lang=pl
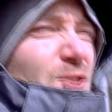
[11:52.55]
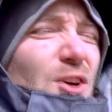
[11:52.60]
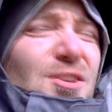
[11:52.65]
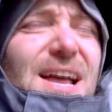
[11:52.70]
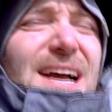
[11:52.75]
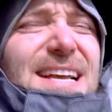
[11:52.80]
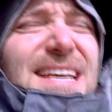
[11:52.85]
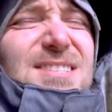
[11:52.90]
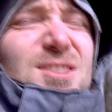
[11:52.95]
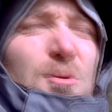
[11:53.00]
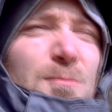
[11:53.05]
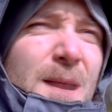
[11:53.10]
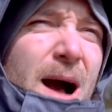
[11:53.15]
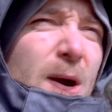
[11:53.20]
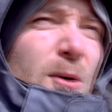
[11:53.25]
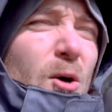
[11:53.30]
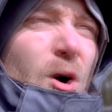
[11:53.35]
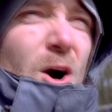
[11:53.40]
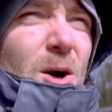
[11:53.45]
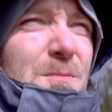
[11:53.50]
To i tak jest to
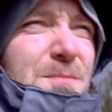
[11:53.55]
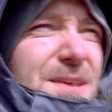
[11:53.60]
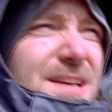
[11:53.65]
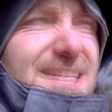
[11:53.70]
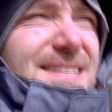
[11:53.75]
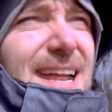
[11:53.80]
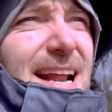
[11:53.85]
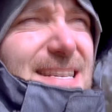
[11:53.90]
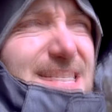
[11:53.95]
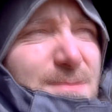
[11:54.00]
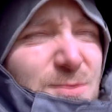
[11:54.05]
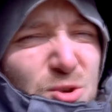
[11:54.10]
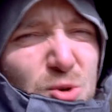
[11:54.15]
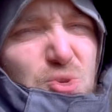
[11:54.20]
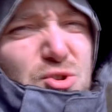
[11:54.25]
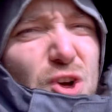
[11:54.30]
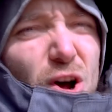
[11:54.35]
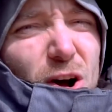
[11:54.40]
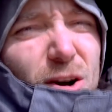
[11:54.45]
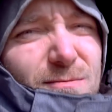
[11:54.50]
mało i zarazem
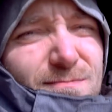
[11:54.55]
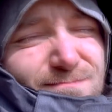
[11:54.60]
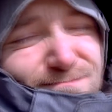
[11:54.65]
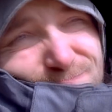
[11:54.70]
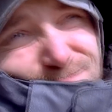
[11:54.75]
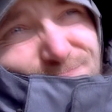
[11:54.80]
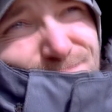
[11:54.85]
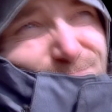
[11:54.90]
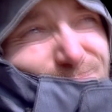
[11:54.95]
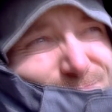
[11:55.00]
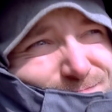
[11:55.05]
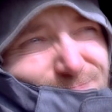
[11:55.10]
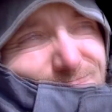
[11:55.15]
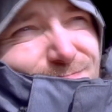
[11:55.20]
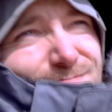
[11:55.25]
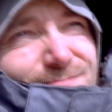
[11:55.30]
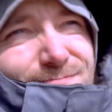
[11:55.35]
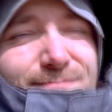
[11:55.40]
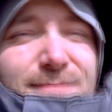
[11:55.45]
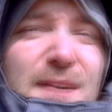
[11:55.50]
dużo.
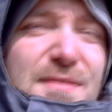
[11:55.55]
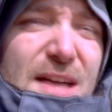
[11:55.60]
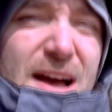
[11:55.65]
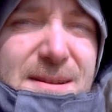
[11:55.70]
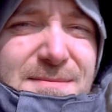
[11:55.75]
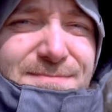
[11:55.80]
Prawda?